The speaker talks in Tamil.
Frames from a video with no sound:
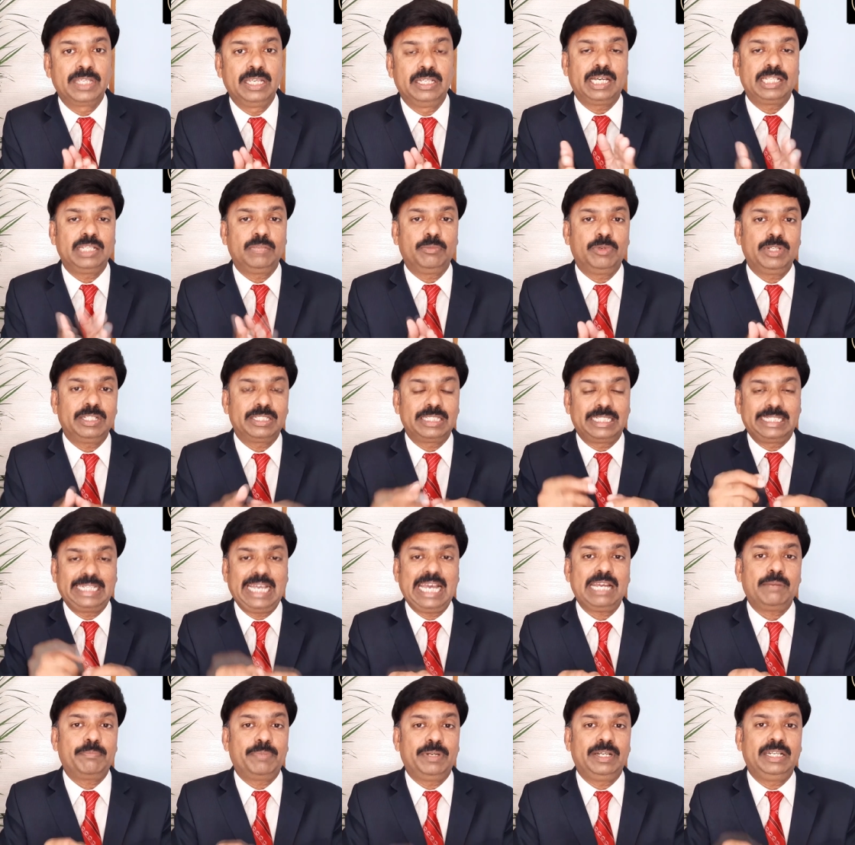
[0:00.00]
அதே போல் அதை
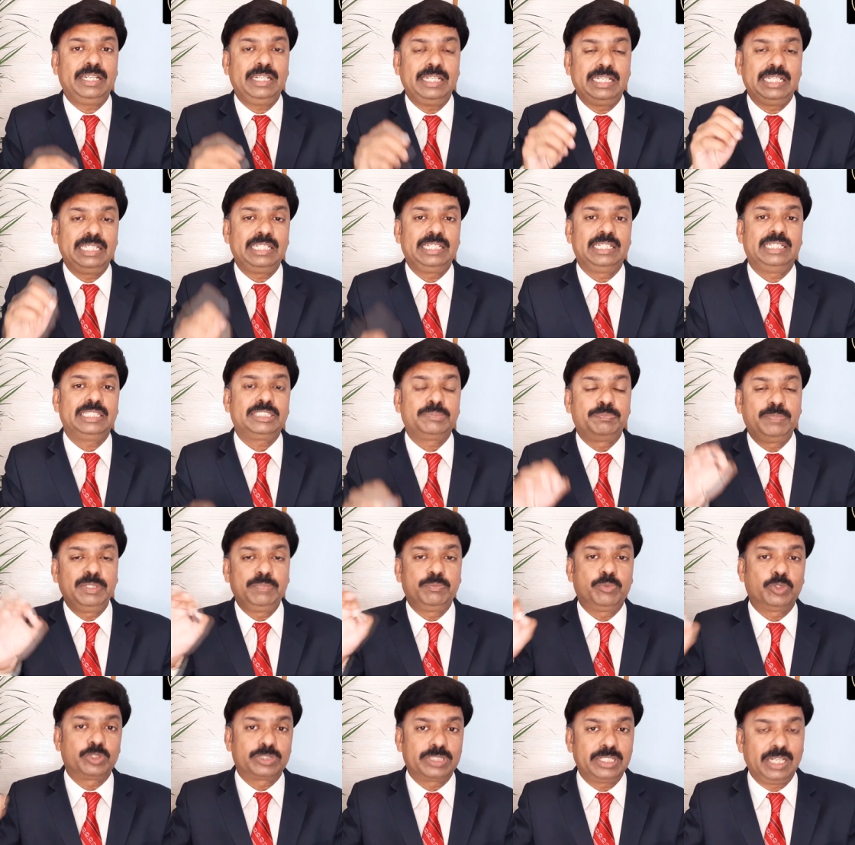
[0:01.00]
டேக் பண்ணி நீங்கள்
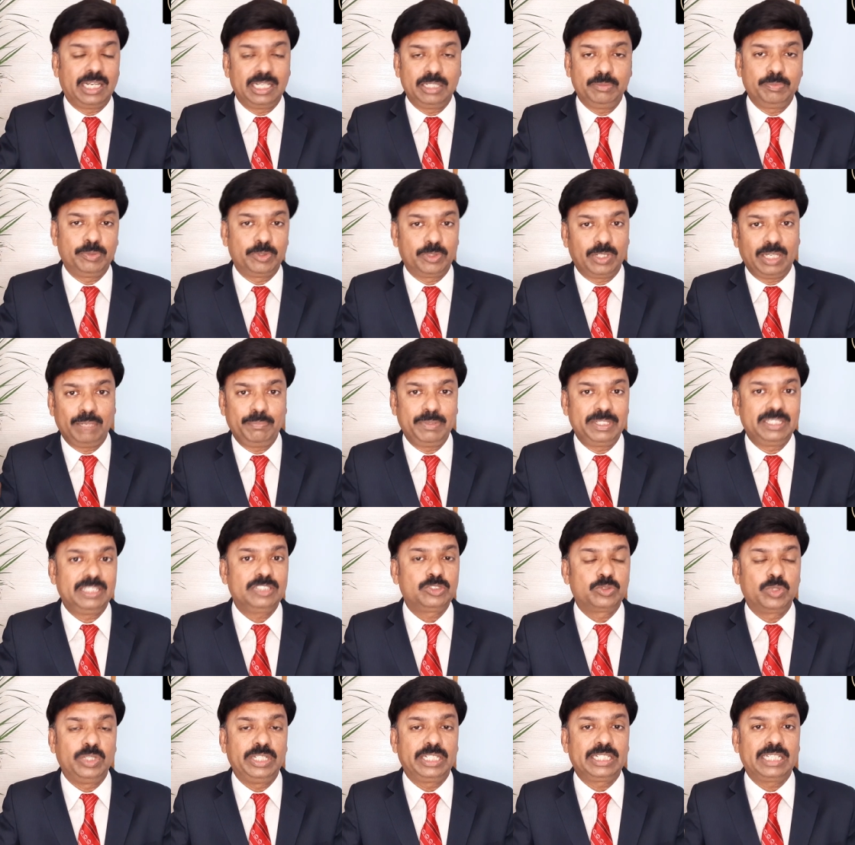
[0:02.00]
ஸ்பீட் போஸ்ட்டில் அனுப்பணும் அப்படி
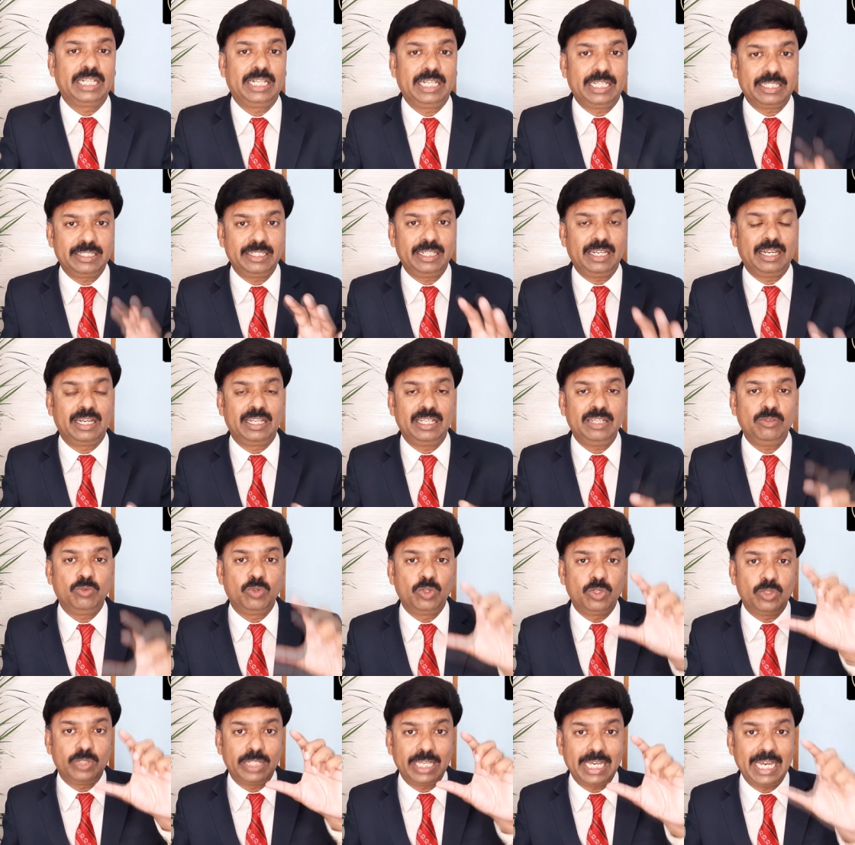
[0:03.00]
தான் சொல்லியிருக்காங்க அதனால்
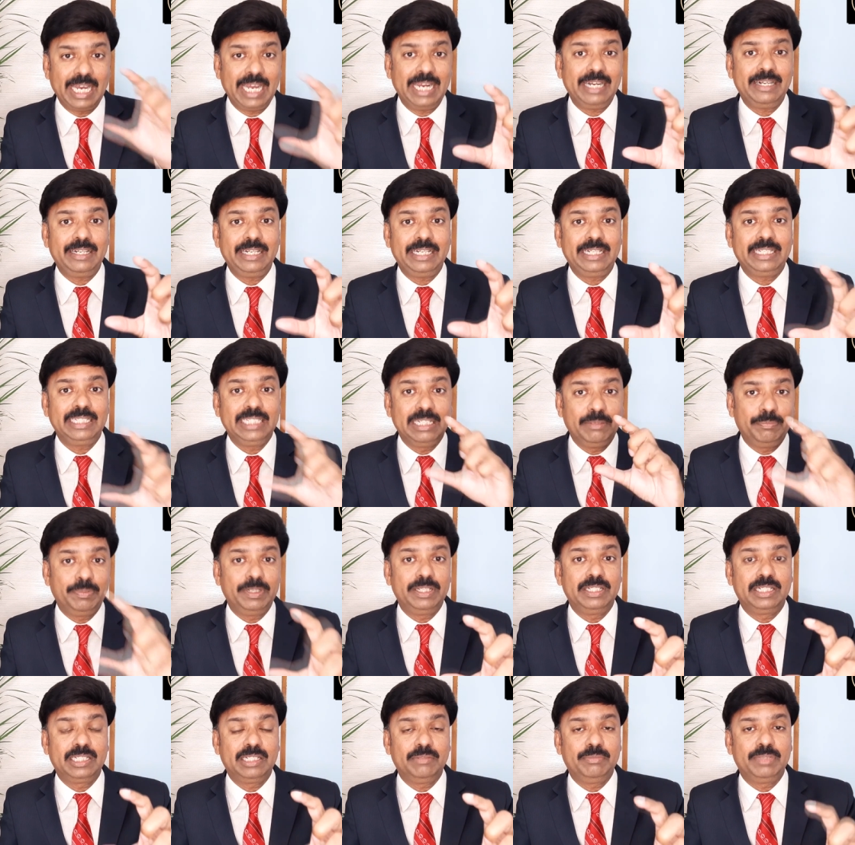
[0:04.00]
உங்களோட ஹேண்ட் ரைட்டிங்
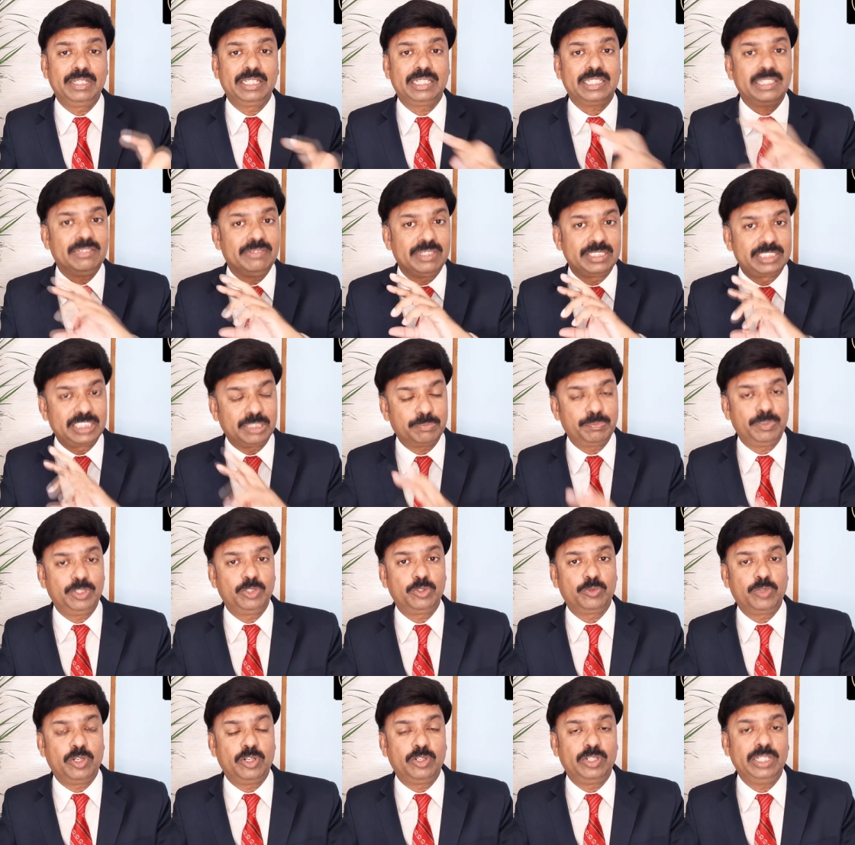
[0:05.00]
எப்படி இருக்குது அப்படிங்கிறத அவங்க செக்
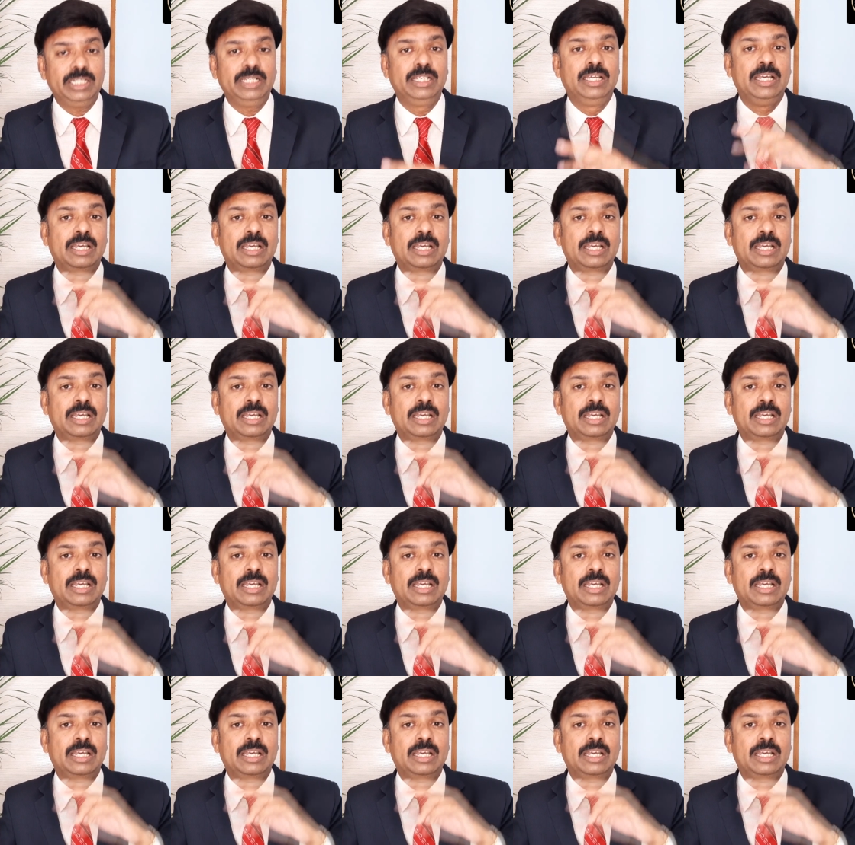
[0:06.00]
பண்ணிக்கோங்க